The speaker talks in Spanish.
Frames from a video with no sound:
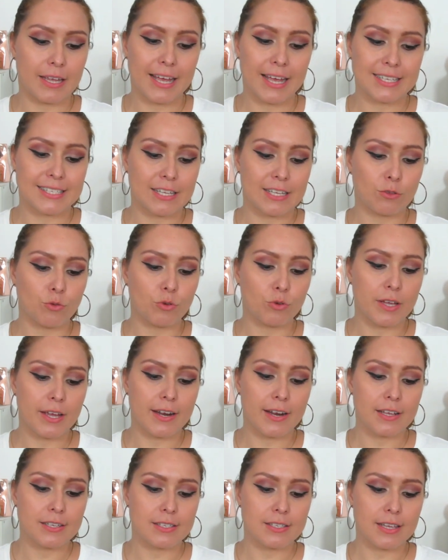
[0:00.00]
que si tú
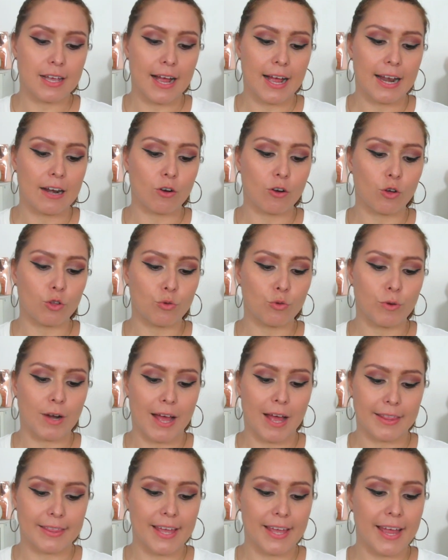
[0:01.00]
quieres algo
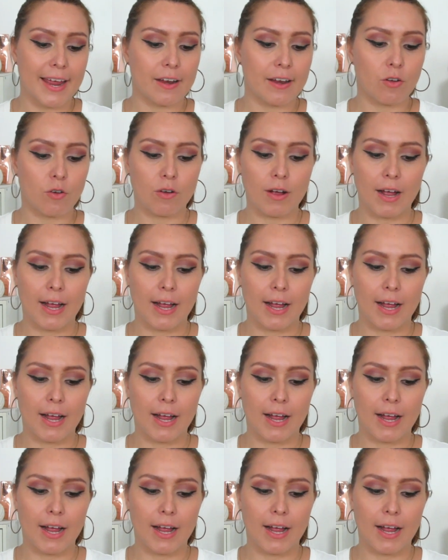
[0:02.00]
duradero,